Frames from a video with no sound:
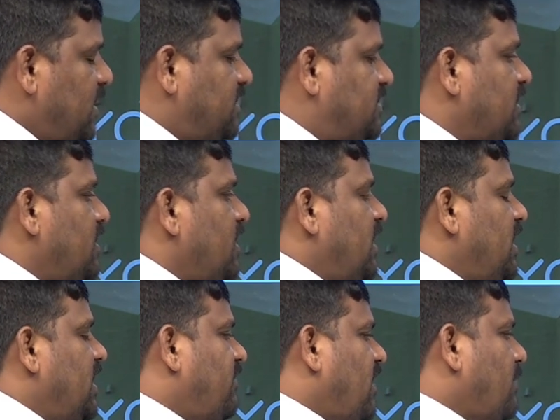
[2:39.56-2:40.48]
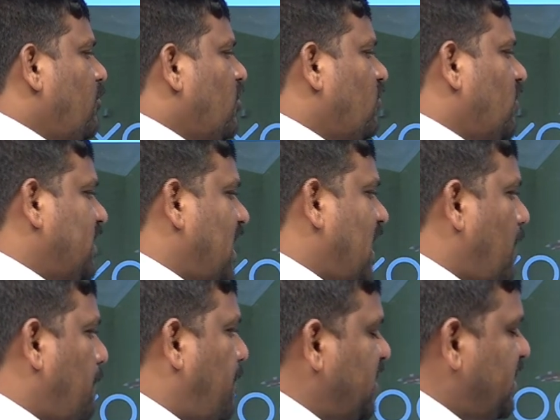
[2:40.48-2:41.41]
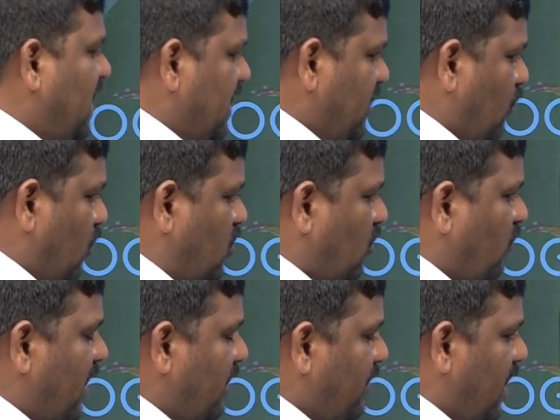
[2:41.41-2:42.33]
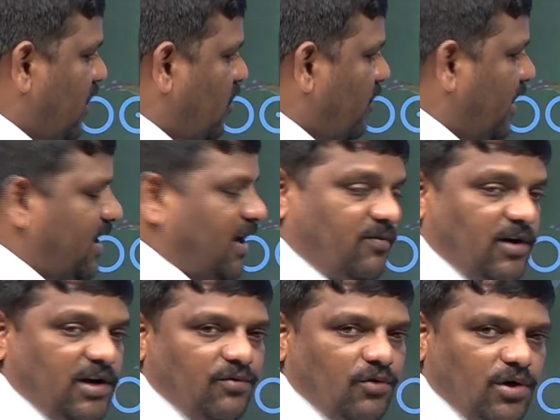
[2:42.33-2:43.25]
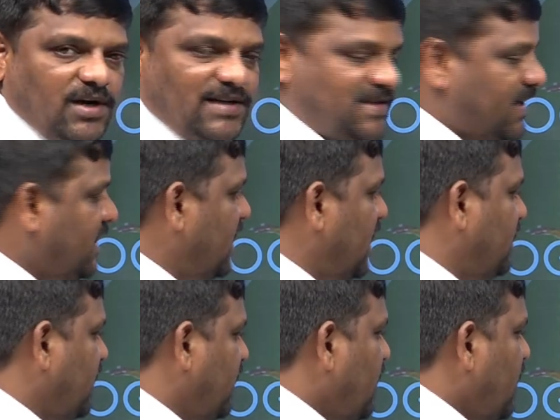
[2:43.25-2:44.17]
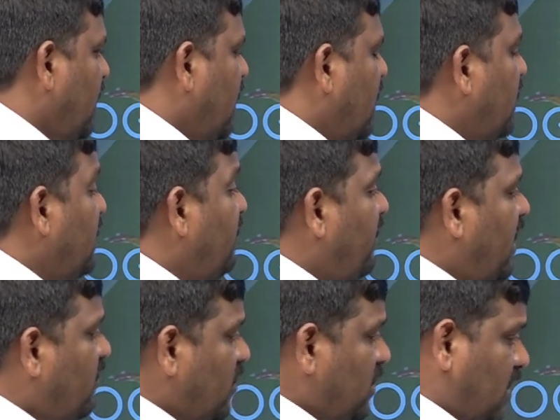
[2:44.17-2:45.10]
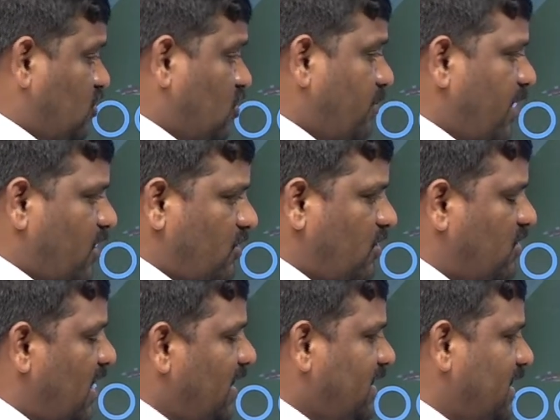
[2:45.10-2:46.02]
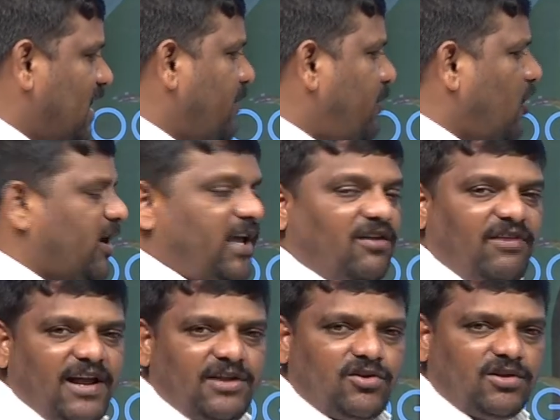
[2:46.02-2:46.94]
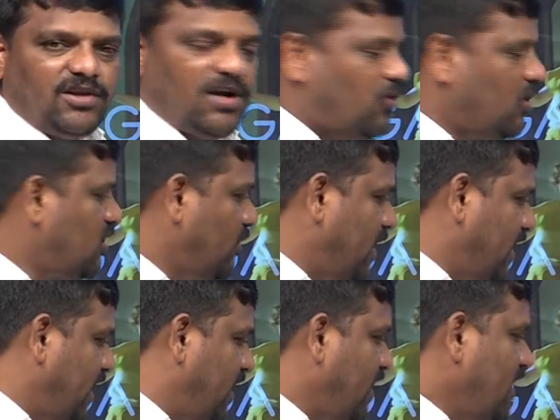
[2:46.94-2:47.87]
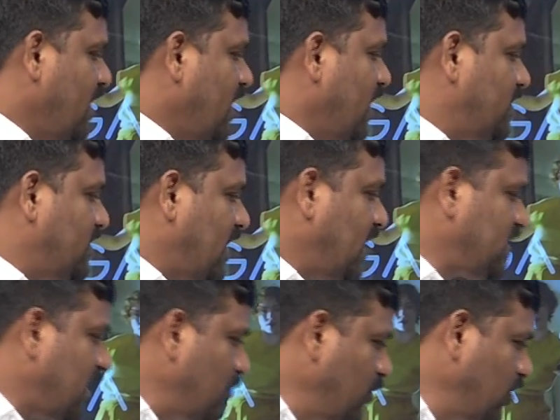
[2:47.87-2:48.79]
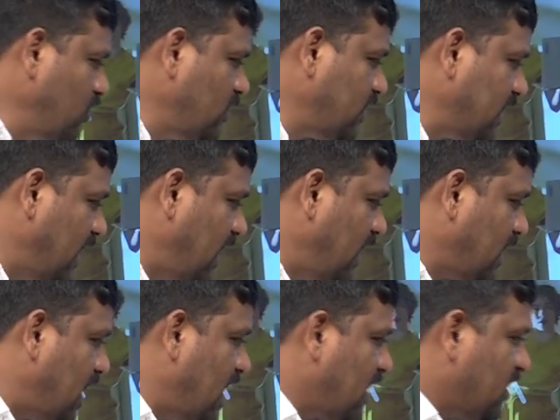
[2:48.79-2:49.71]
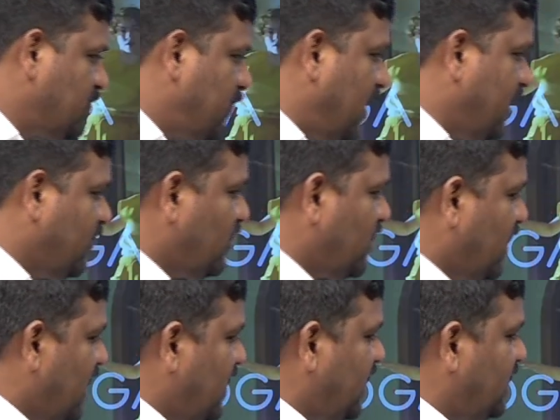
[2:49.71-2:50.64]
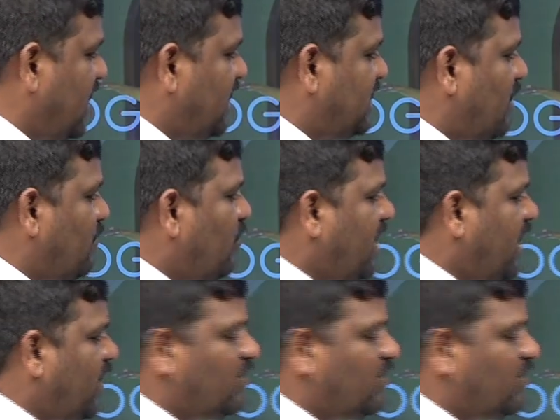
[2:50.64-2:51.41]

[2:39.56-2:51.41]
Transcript: ఎస్ ఇరవై మూడు వందల పద్దెనిమిది ఓట్లు వన్ మినిట్లో పడ్డటువంటి ఓట్ల సంఖ్య ఇది ఇరవై ఏడు వందల తొంభై రెండు ఓట్లు అంటే దాదాపు ఒక ఇరవై ఎనిమిది వందల ఓట్లు పడ్డాయి తన తమ్ముడికి ఉంటుందా కాంగ్రెస్ పార్టీకి ఉంటుందా అంటే తన తమ్ముడికే